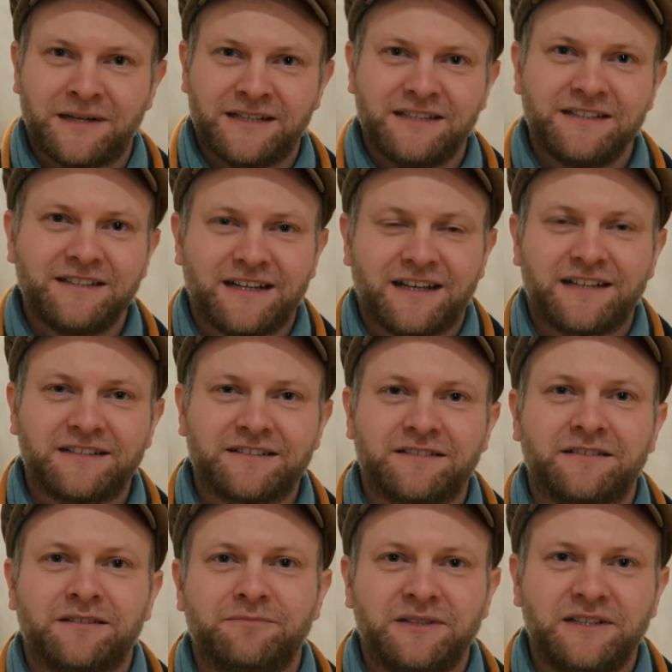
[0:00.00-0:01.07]
bei
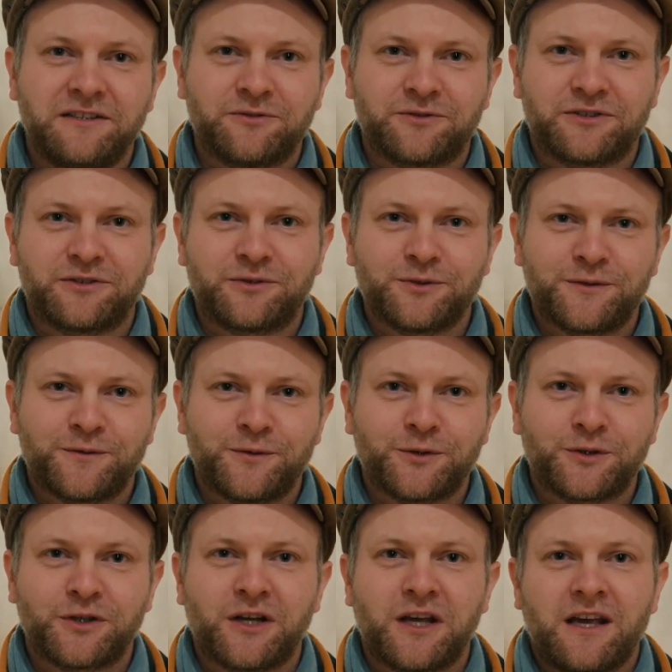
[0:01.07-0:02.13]
idealen Bedingungen
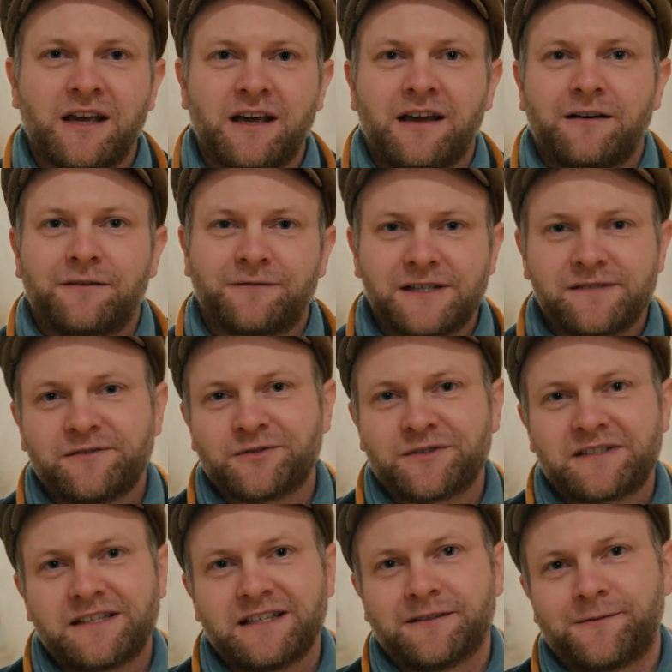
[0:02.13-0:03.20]
durchführen weil wir
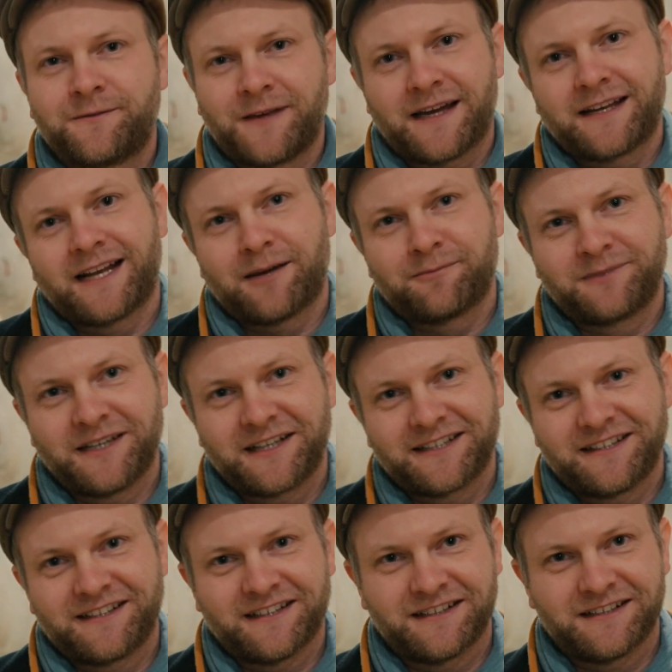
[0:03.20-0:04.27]
uns hier fernab
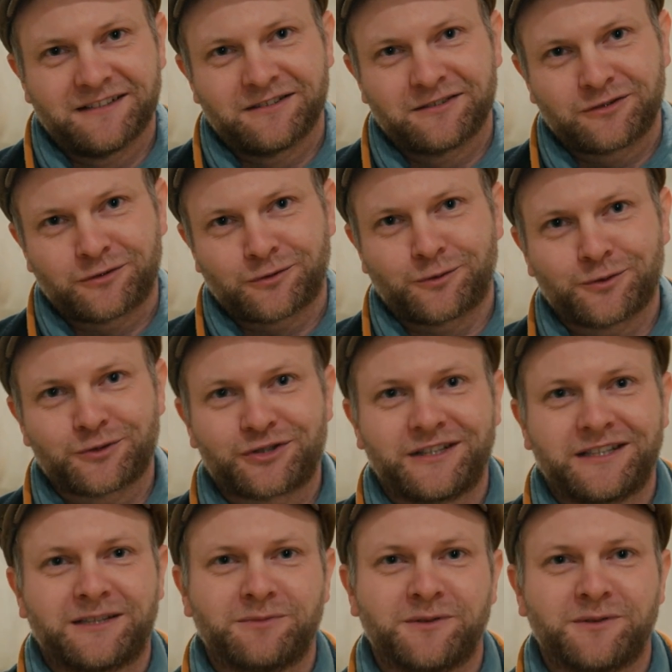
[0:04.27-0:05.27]
jeglicher Großstädte